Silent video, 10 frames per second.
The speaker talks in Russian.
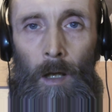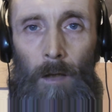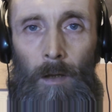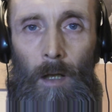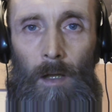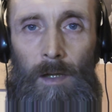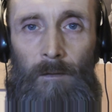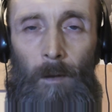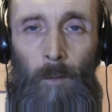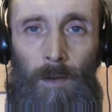Однако
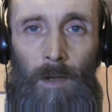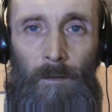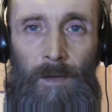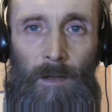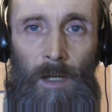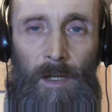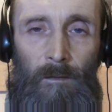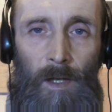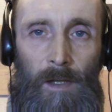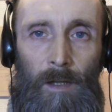свобода всегда
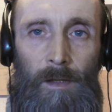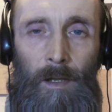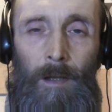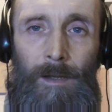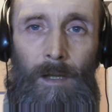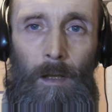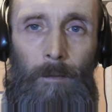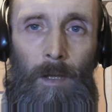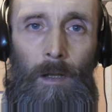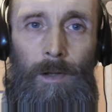связана с
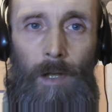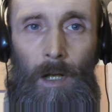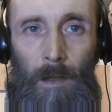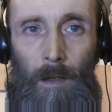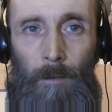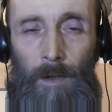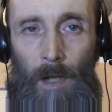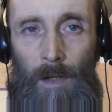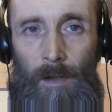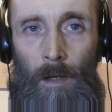рисками, лишениями,
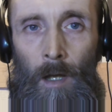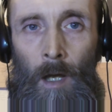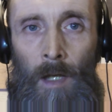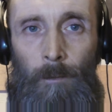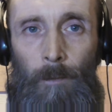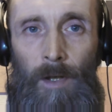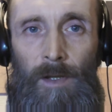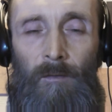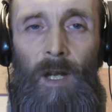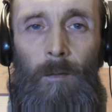часто с
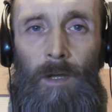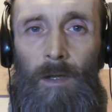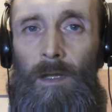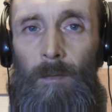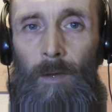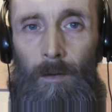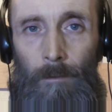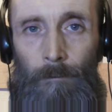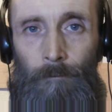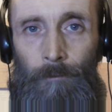преждевременной
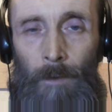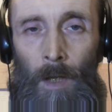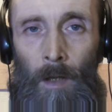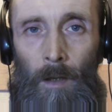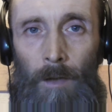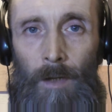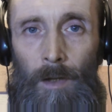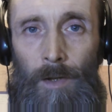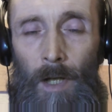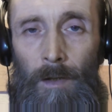гибелью. Эти
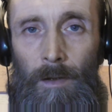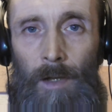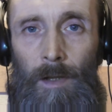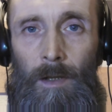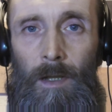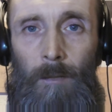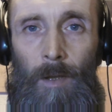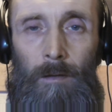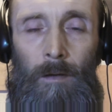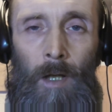лишения даже
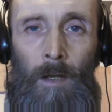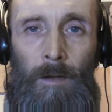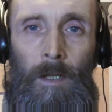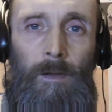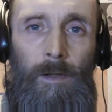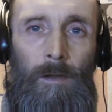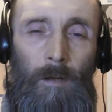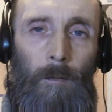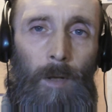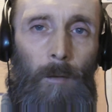гибель я не
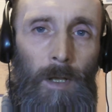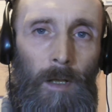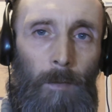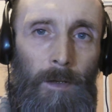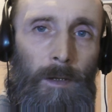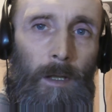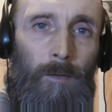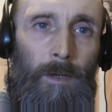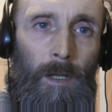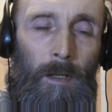считаю проблемой ни для
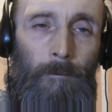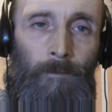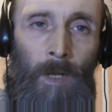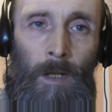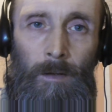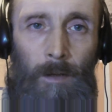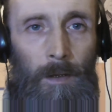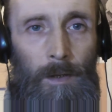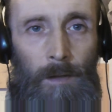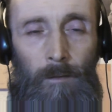людей, ни
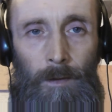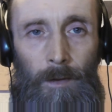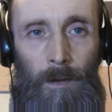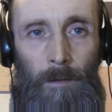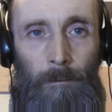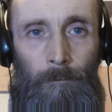для животных.